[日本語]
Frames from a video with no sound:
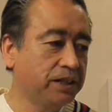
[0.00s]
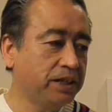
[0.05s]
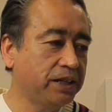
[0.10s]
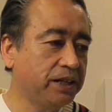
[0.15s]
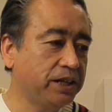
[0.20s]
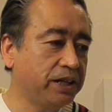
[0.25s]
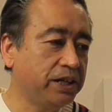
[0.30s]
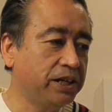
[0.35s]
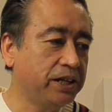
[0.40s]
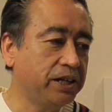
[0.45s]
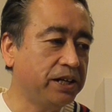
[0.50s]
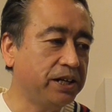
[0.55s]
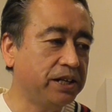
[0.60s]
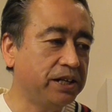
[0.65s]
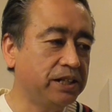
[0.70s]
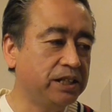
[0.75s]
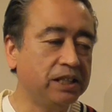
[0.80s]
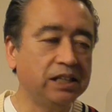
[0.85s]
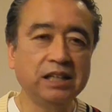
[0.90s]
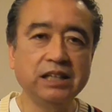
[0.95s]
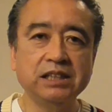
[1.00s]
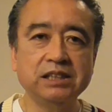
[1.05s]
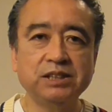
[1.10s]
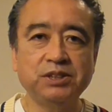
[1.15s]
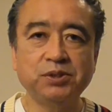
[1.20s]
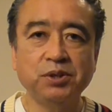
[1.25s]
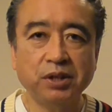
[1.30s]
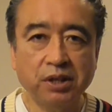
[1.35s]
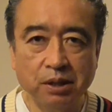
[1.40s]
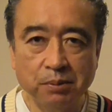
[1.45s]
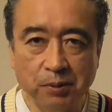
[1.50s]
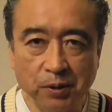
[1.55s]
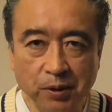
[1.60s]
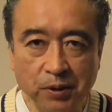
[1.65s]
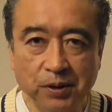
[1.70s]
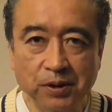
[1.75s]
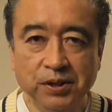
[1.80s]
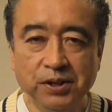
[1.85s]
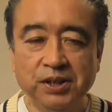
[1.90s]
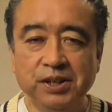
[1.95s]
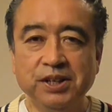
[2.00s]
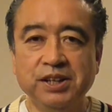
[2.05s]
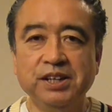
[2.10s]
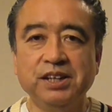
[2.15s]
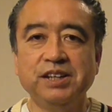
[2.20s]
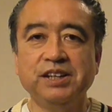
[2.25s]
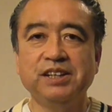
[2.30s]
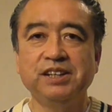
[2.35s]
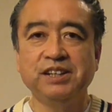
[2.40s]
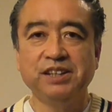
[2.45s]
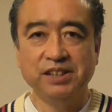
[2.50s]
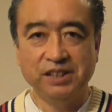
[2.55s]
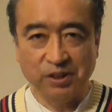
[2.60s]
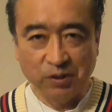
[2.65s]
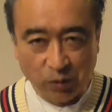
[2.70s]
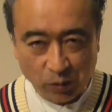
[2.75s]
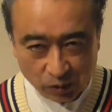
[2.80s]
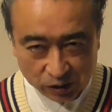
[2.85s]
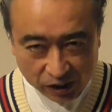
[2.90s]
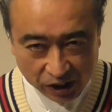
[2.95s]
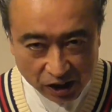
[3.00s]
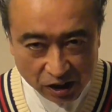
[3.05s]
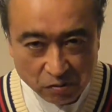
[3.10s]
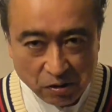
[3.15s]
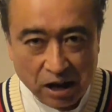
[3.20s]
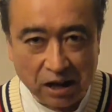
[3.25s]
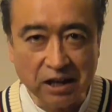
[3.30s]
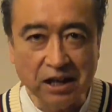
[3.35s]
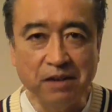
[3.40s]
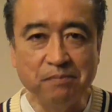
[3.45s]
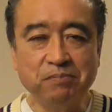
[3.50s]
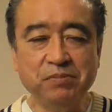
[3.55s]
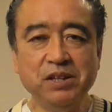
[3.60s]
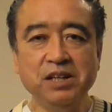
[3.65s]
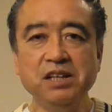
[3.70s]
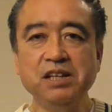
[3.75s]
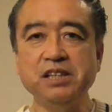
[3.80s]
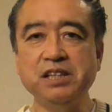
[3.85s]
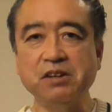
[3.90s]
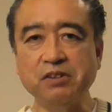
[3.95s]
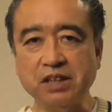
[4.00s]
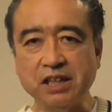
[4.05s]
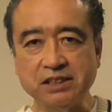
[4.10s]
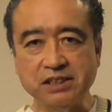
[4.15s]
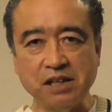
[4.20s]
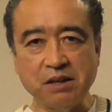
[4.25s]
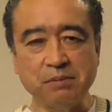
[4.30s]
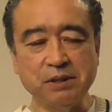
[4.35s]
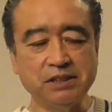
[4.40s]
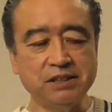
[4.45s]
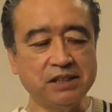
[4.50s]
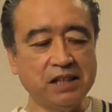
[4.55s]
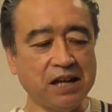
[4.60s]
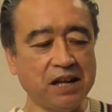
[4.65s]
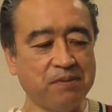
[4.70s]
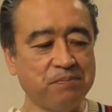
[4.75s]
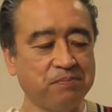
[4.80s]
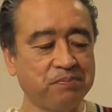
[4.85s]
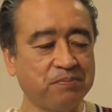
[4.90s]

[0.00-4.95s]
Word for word: えー、それでも、固定ファンがいてくださいますか